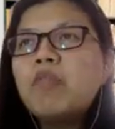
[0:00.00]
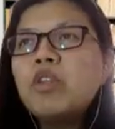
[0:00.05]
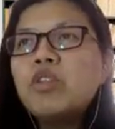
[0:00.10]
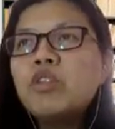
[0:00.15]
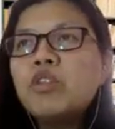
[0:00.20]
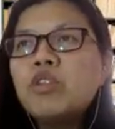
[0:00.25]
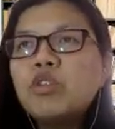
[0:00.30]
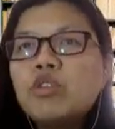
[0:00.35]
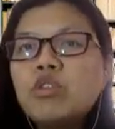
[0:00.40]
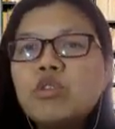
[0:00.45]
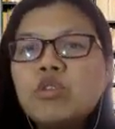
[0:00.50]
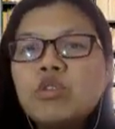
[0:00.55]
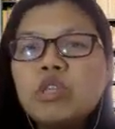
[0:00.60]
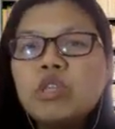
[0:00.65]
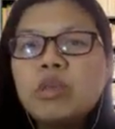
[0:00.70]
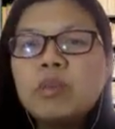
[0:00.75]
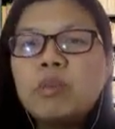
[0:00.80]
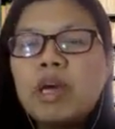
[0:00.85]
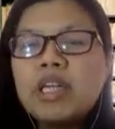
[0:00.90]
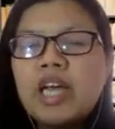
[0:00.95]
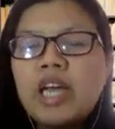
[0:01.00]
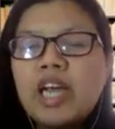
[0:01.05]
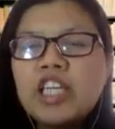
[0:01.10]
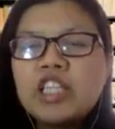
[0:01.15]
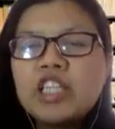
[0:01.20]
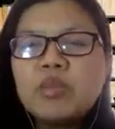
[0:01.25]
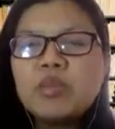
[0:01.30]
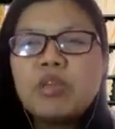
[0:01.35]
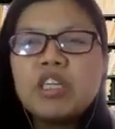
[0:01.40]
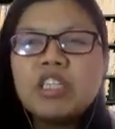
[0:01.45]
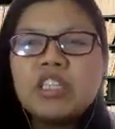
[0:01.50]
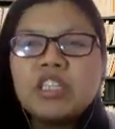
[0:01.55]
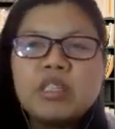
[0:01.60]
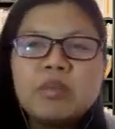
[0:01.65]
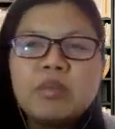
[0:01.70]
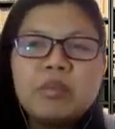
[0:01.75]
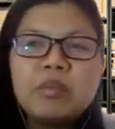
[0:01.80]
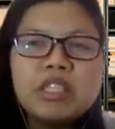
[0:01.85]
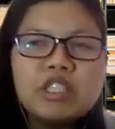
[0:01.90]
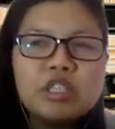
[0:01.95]
so, sa mga naka-experience
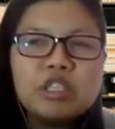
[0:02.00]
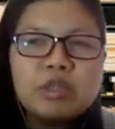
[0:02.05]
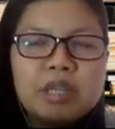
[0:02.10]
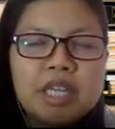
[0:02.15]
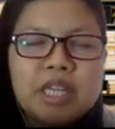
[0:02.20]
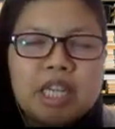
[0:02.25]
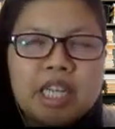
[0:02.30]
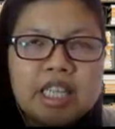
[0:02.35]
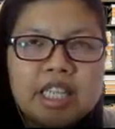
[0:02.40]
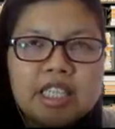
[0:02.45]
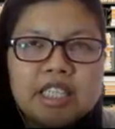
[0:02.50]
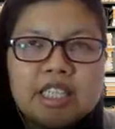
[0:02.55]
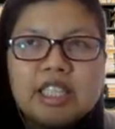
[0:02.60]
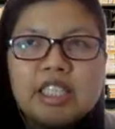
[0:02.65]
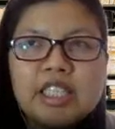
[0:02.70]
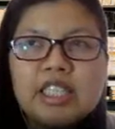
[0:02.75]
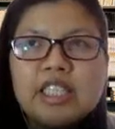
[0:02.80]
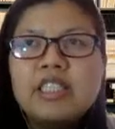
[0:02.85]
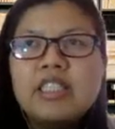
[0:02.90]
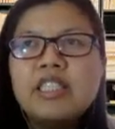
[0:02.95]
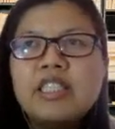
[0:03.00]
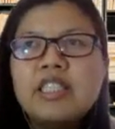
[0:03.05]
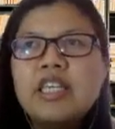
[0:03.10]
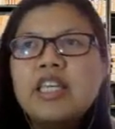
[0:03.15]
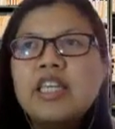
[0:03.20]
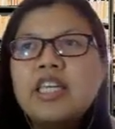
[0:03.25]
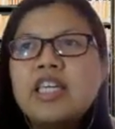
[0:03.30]
na mag-germinate ng seeds,